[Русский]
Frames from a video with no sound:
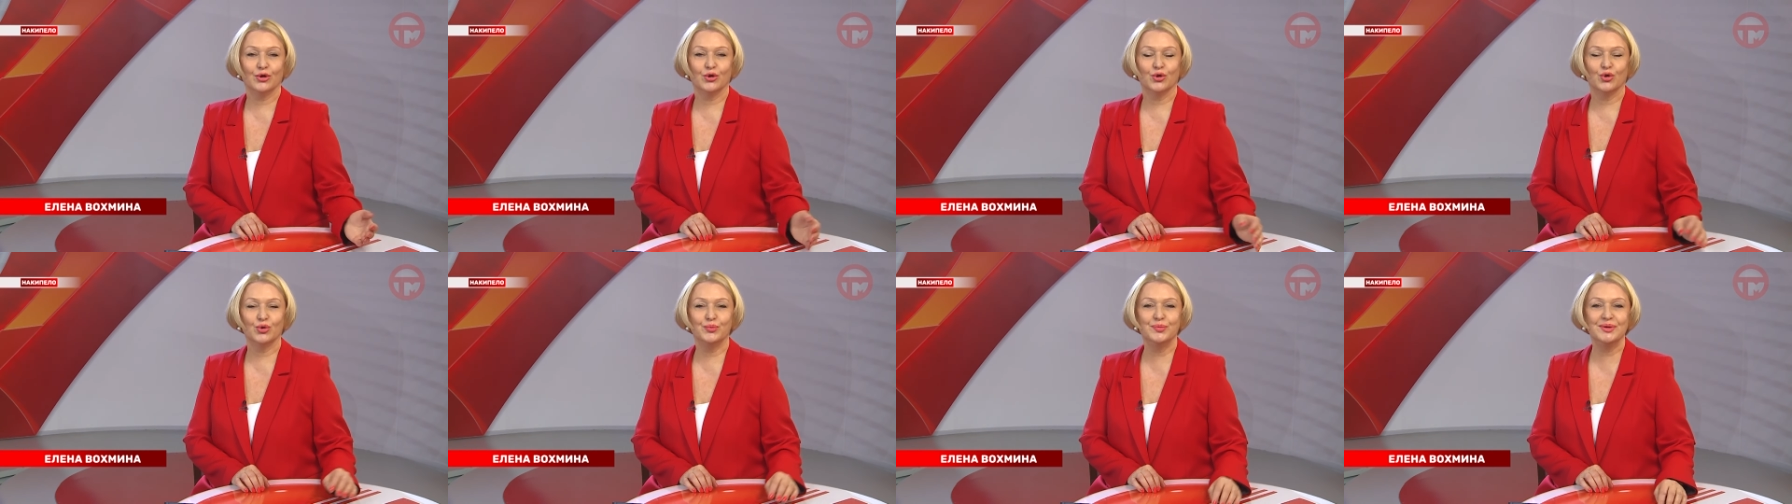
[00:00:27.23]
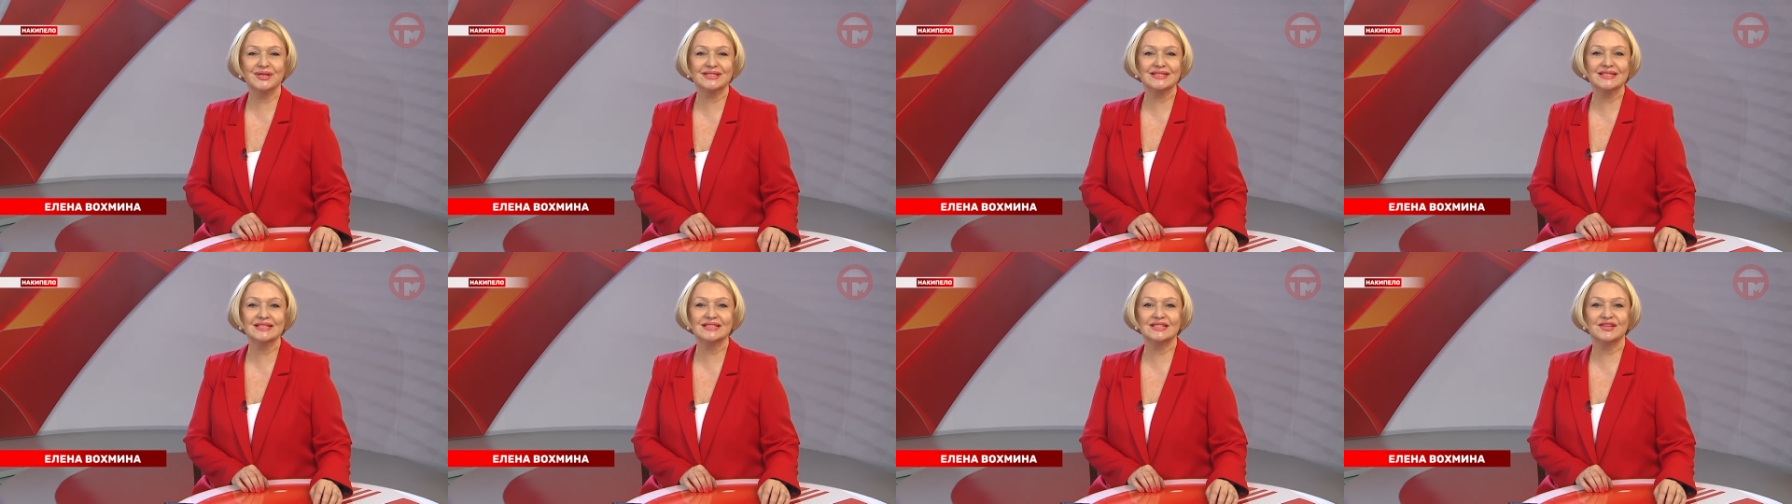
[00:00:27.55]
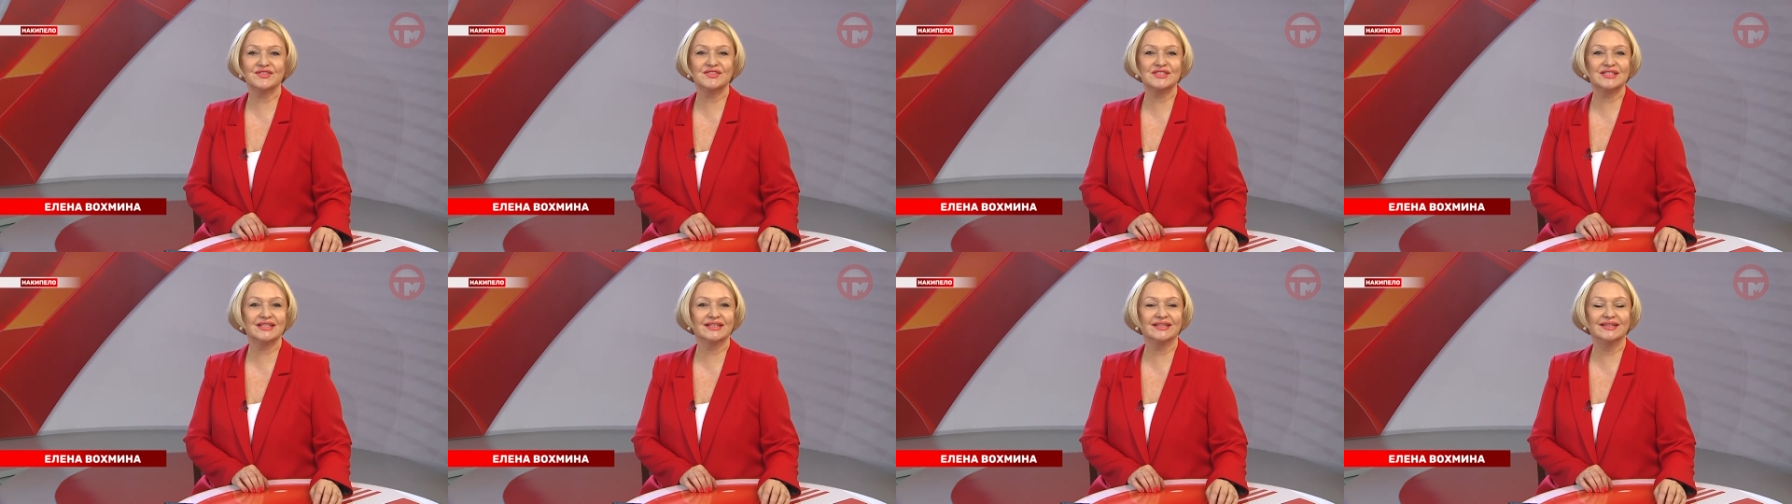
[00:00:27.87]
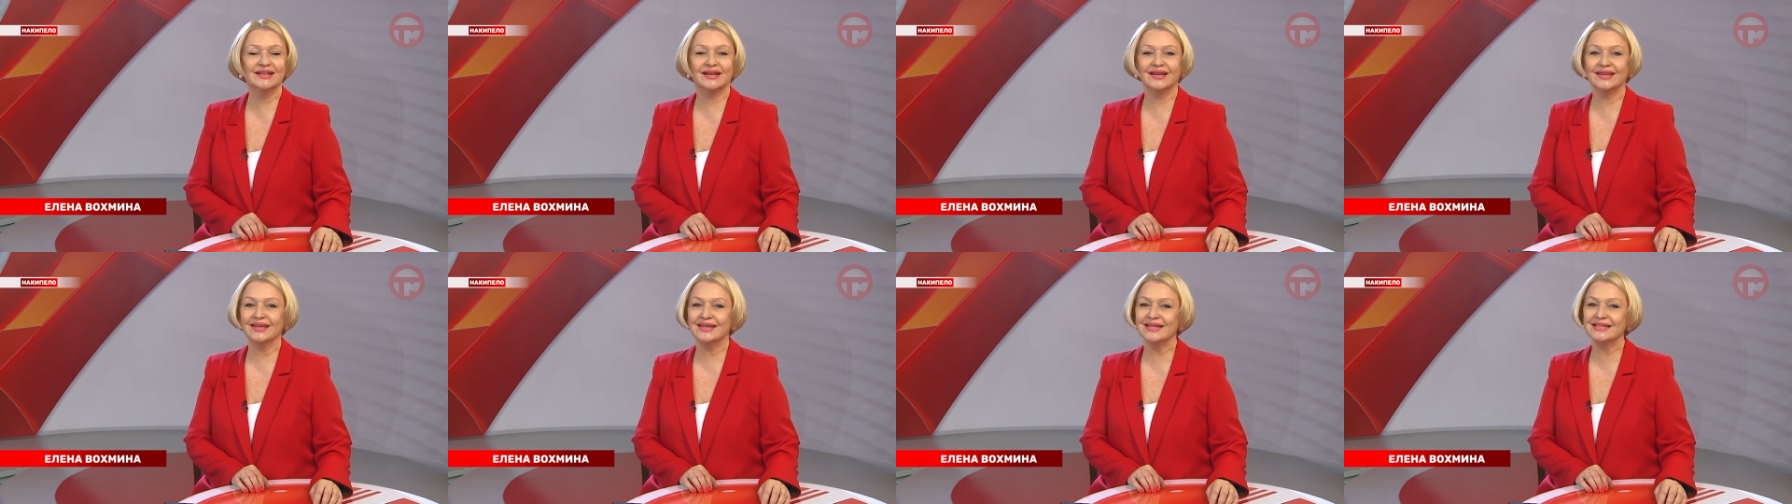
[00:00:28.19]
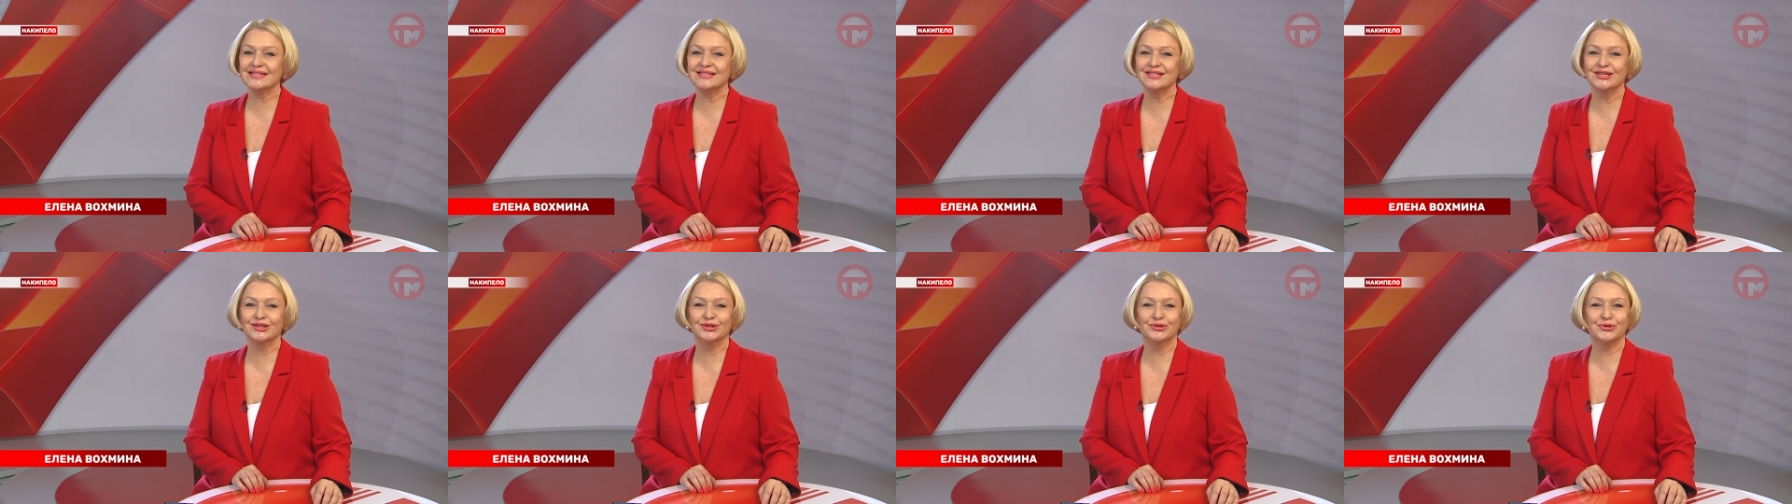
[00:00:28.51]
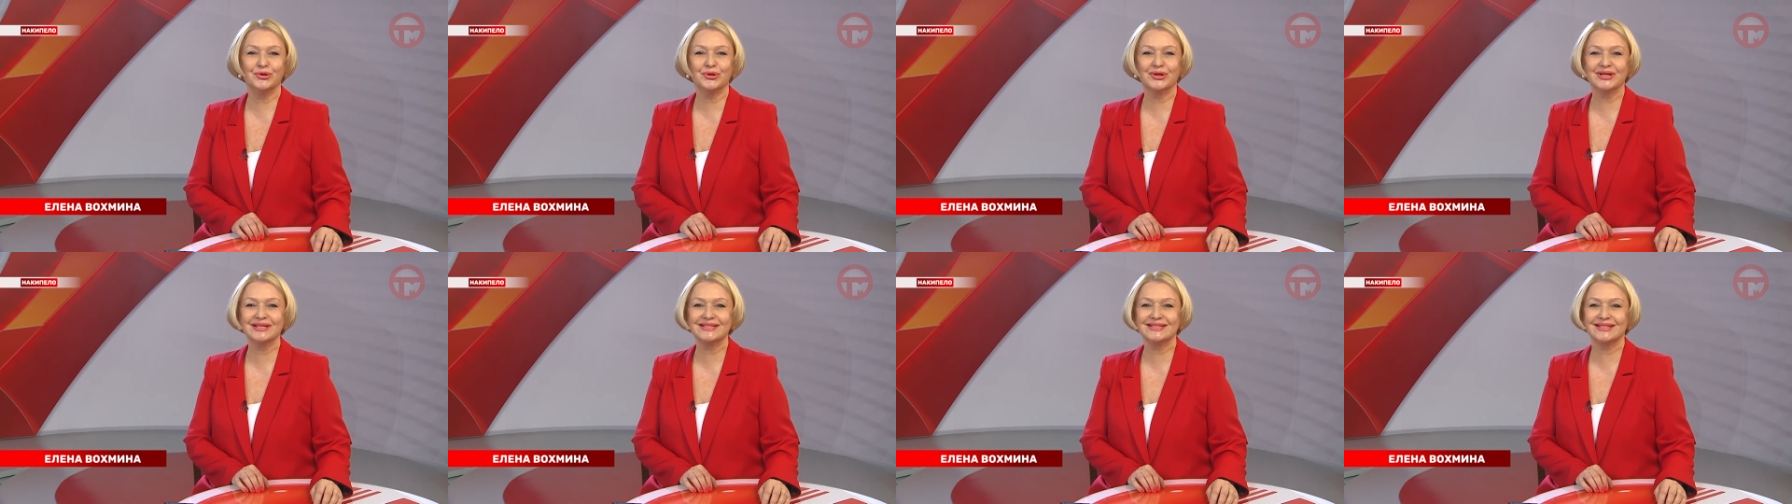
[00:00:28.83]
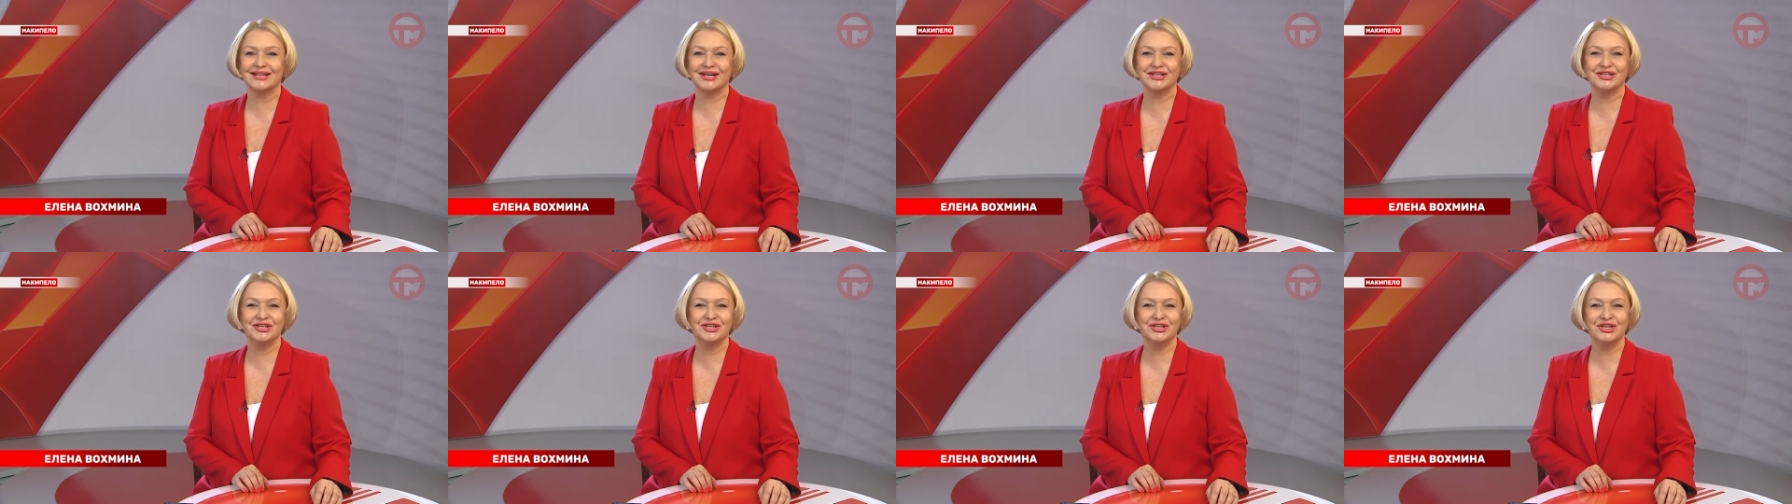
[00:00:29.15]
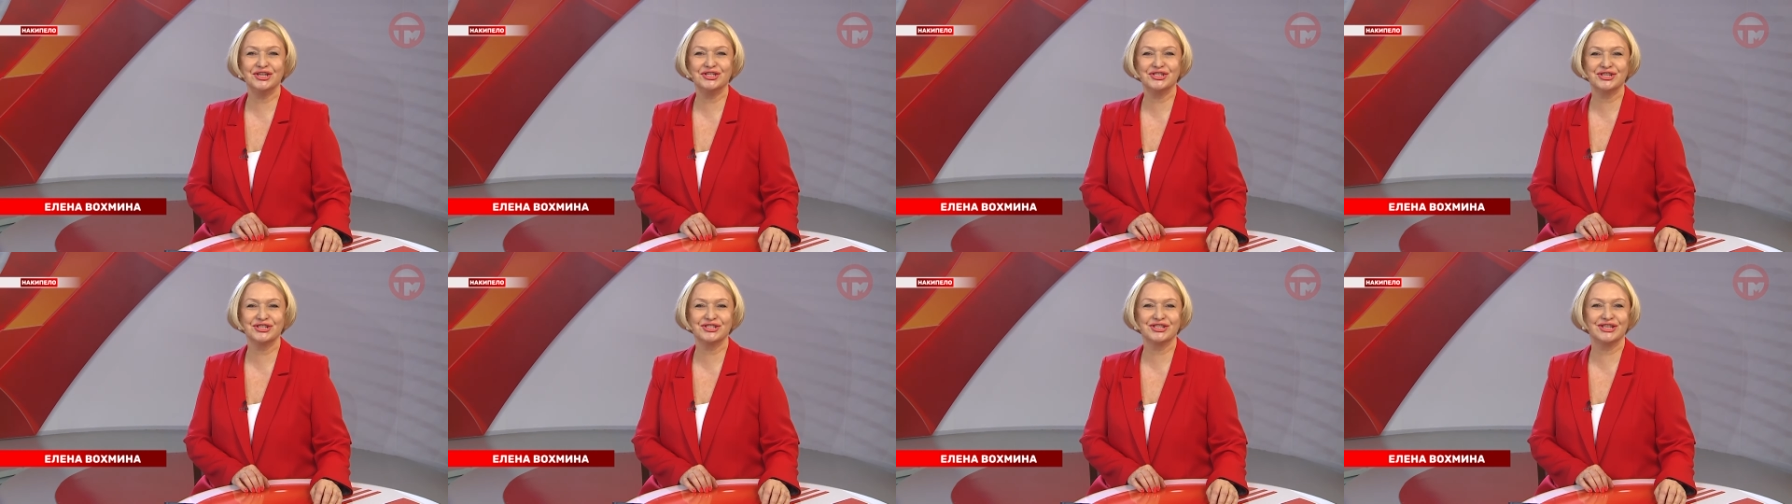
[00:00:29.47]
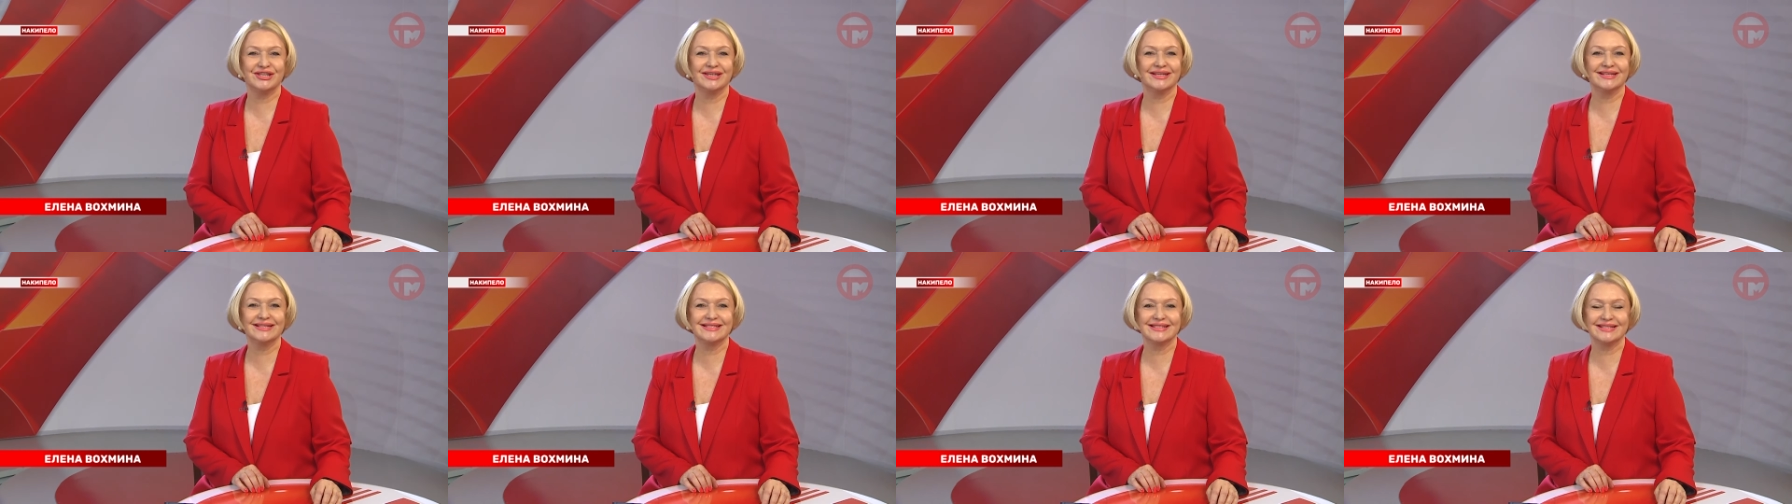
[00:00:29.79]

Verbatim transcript: У бизнеса всегда есть не только стратегические